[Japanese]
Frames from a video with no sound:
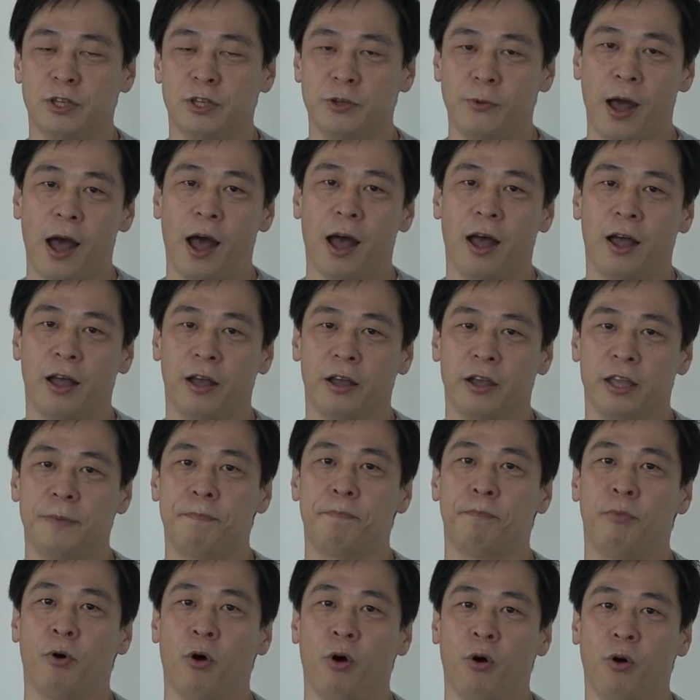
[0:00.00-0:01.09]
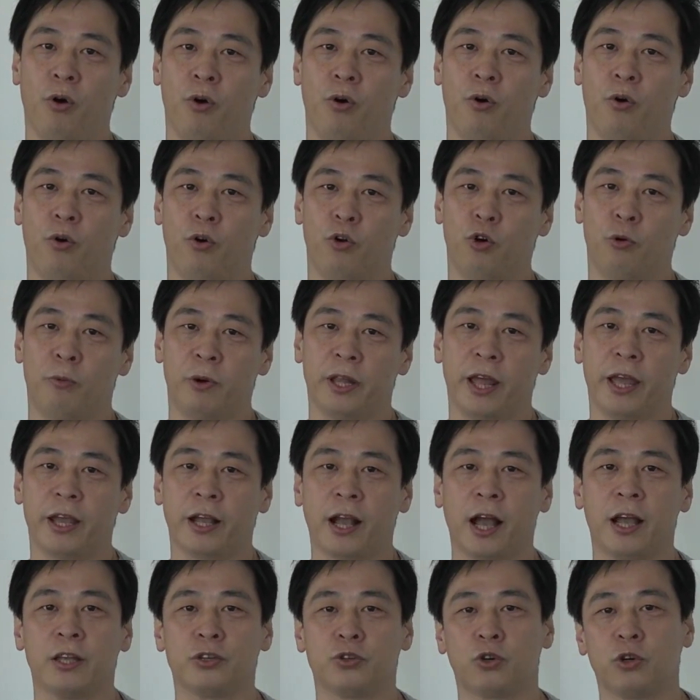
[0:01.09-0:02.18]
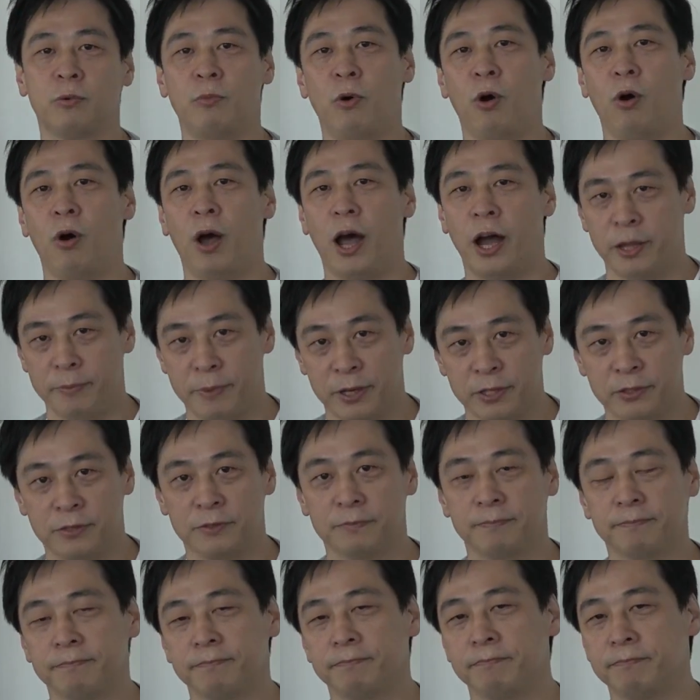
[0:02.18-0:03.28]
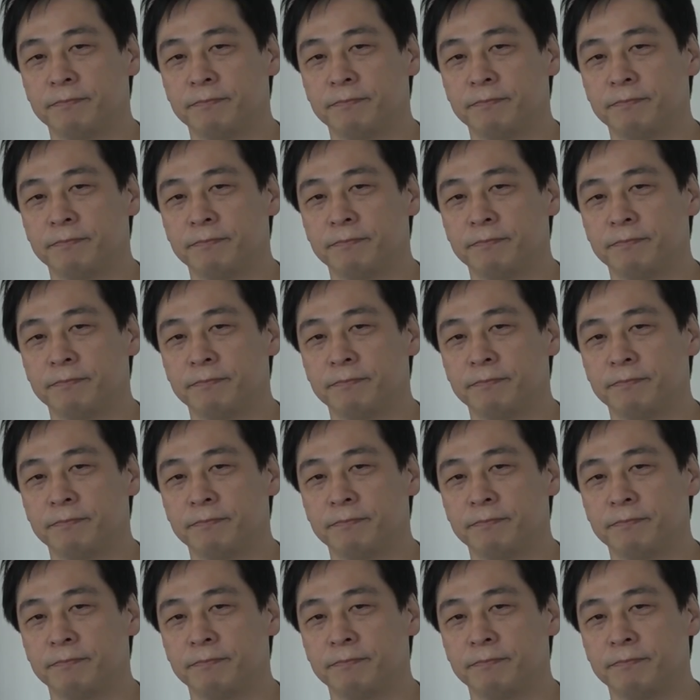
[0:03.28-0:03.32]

には一歩及ばない感触もあります